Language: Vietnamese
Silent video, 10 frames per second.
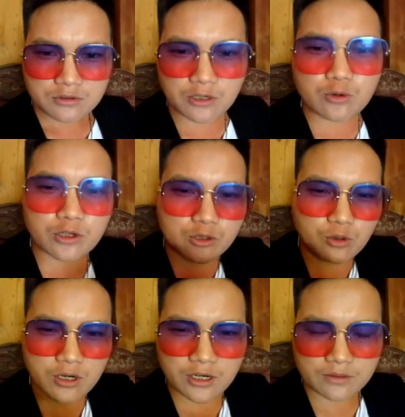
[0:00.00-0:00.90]
trò lùa
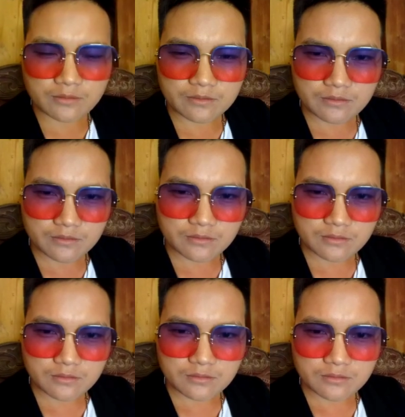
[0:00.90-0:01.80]
tua này
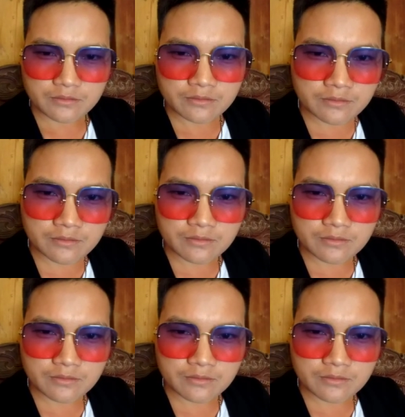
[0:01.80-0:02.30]
ừ